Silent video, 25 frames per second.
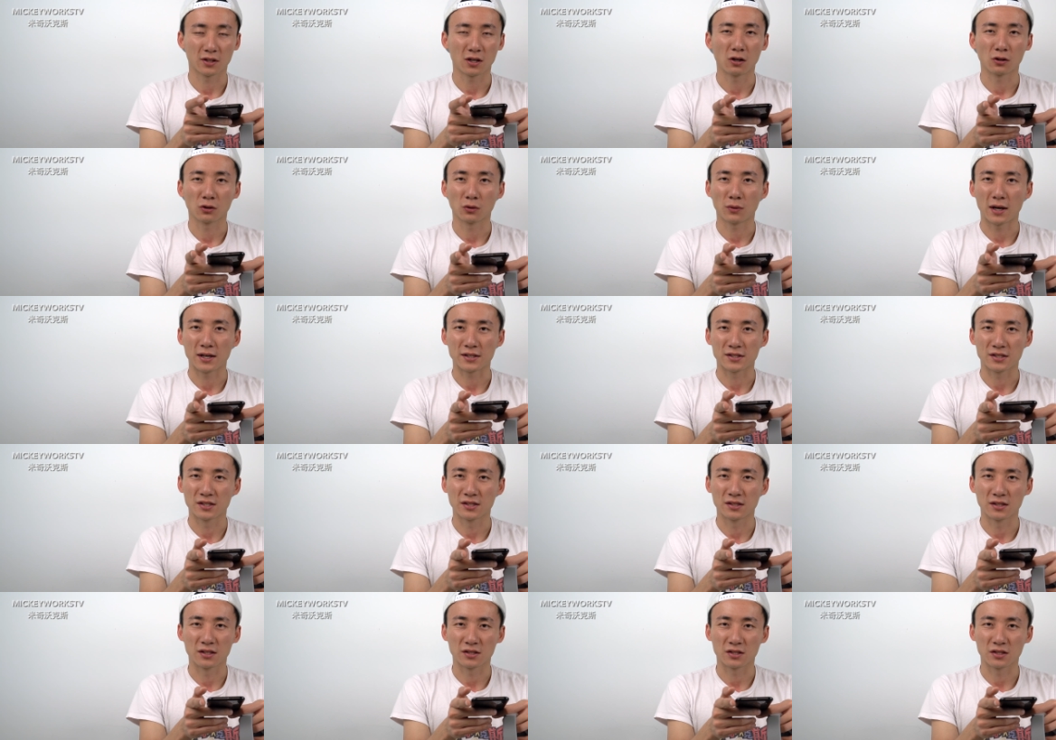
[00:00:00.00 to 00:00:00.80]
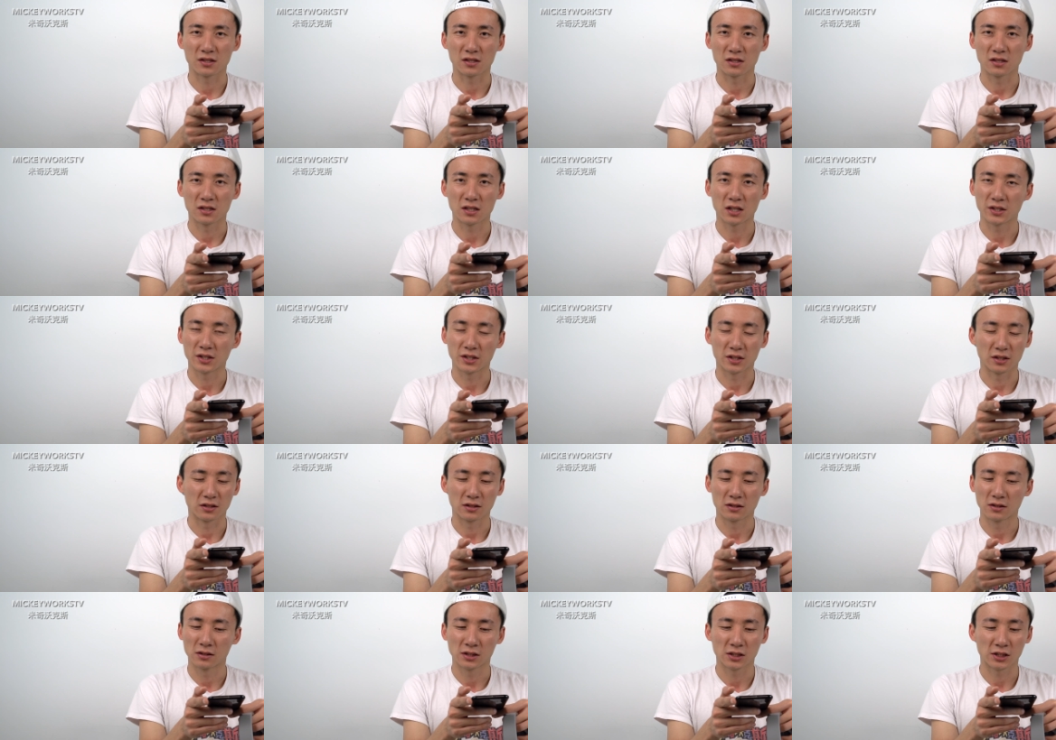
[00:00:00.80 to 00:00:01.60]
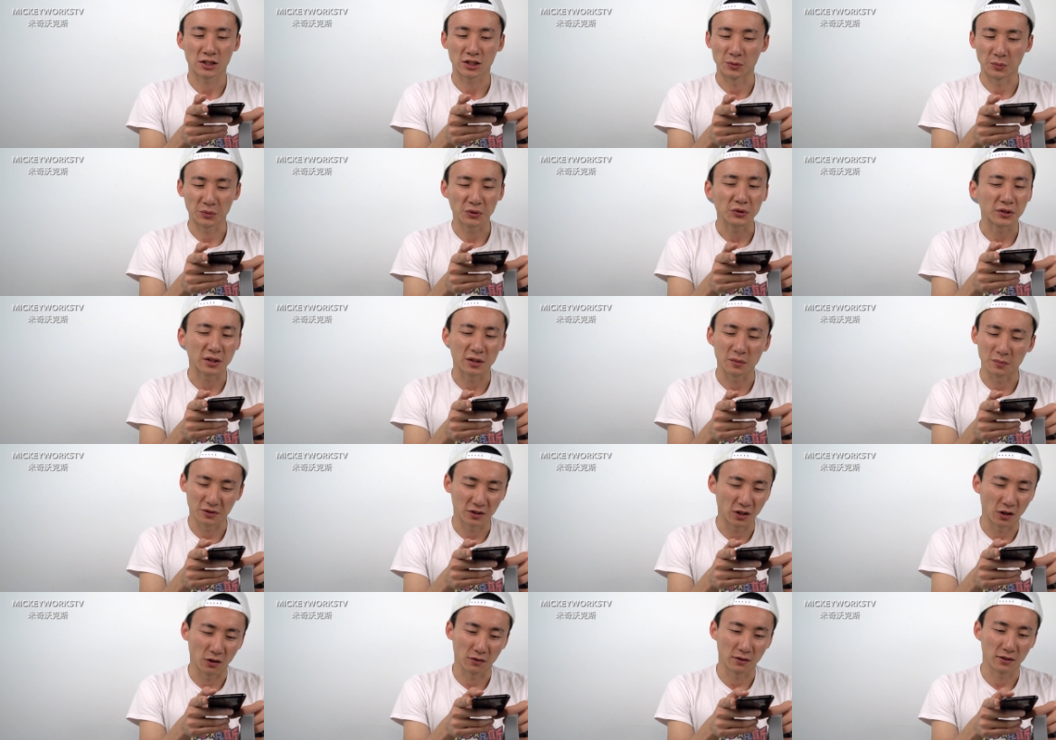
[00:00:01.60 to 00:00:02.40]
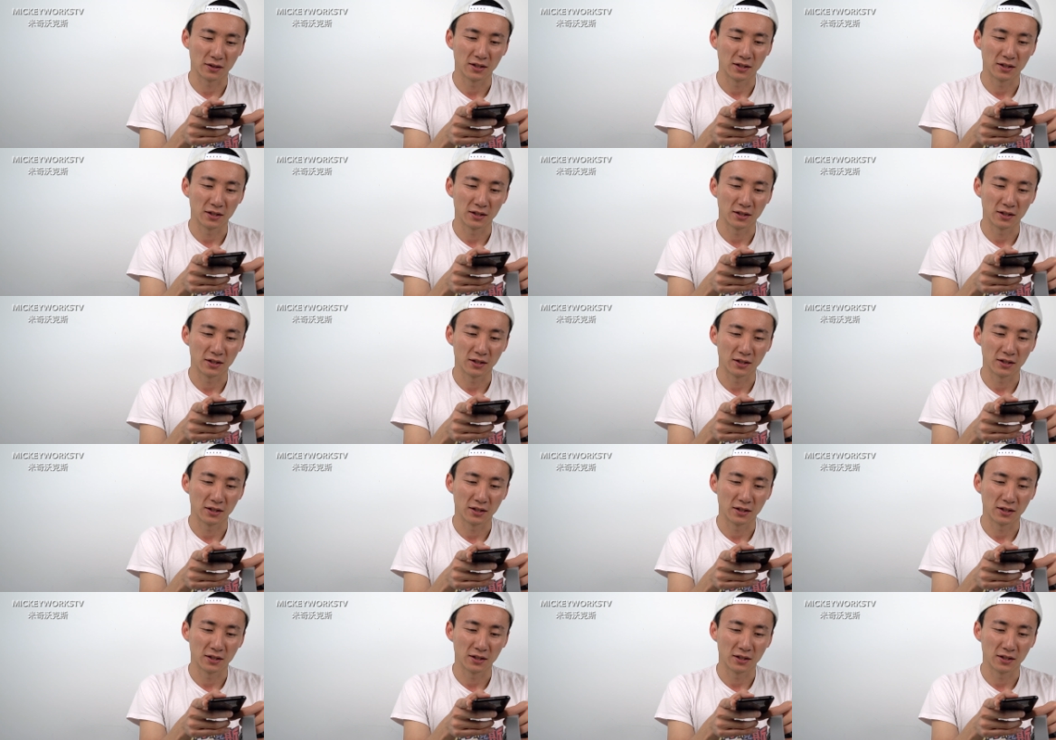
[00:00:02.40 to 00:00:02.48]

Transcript: 高的话真的是让你什么都听不到